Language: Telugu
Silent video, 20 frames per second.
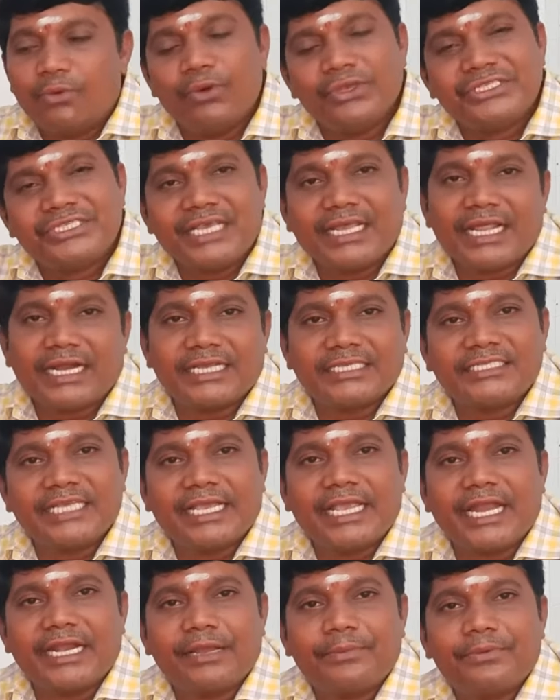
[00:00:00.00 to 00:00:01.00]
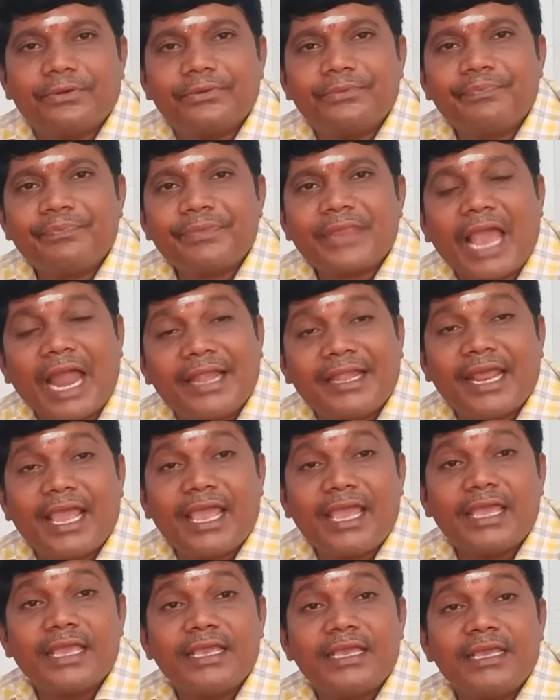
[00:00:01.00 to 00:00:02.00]
వచ్చేదట చెక్కేటప్పుడు అంటే
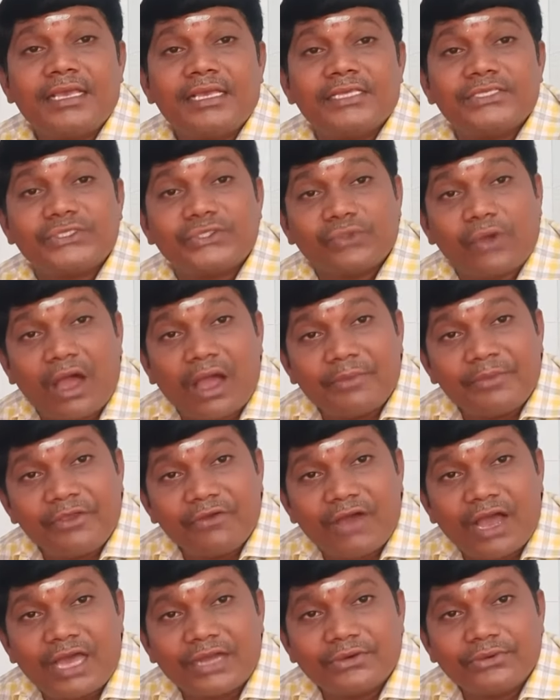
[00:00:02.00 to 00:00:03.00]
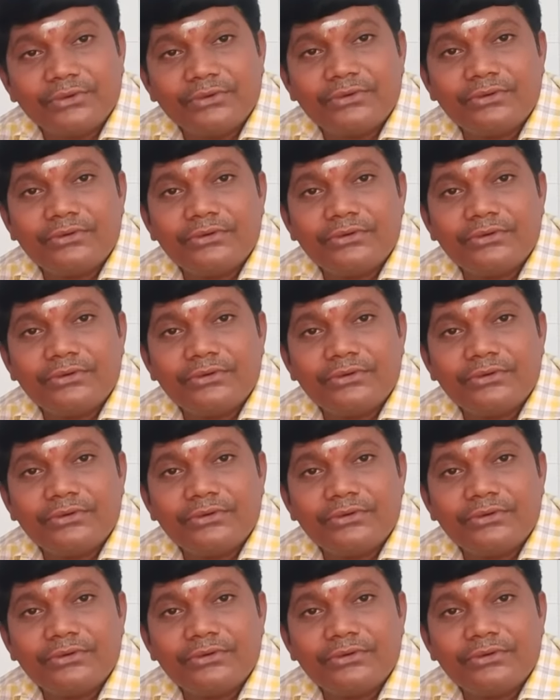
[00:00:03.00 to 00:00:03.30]
స్వామివారు